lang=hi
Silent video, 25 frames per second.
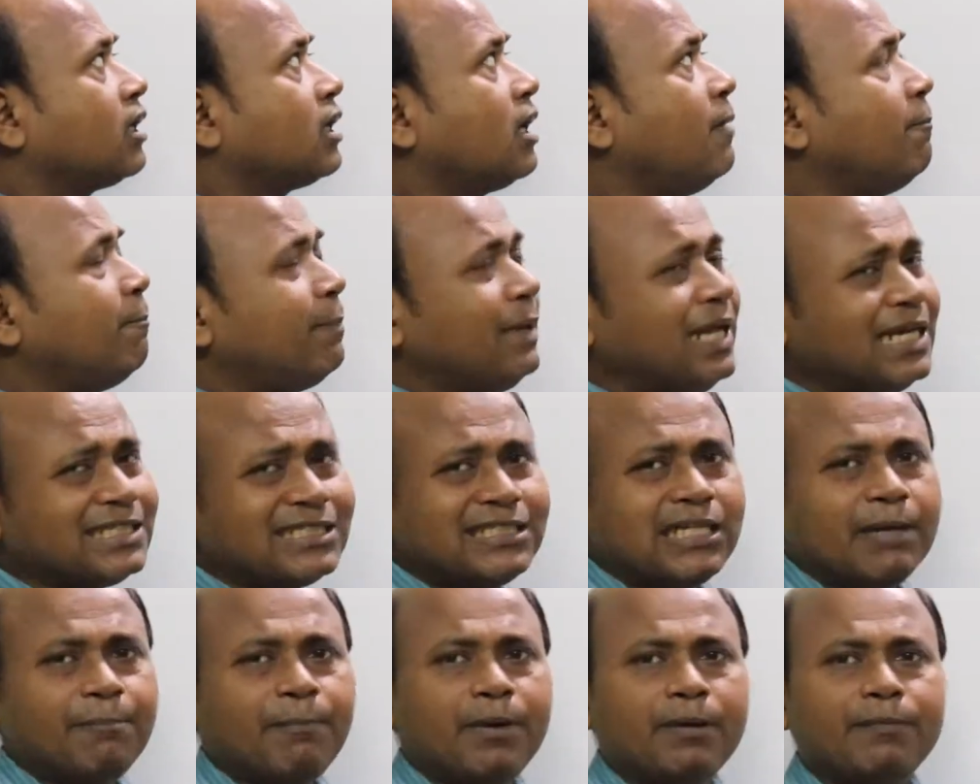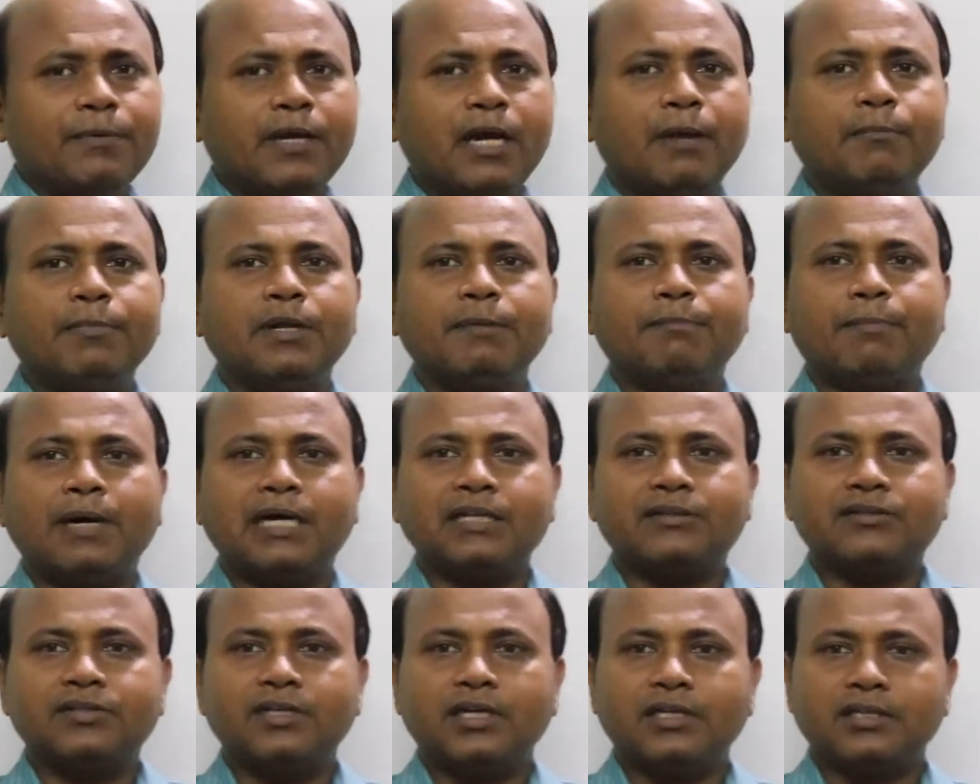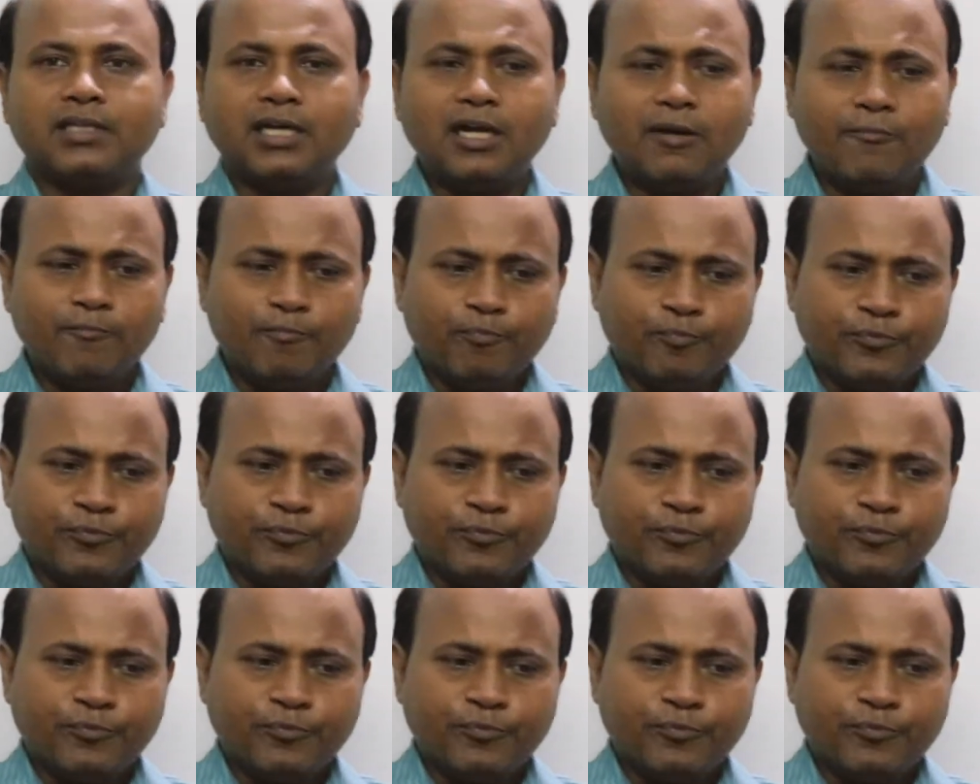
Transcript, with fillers: कम्प्लेक्स नंबर में हमने बात किया था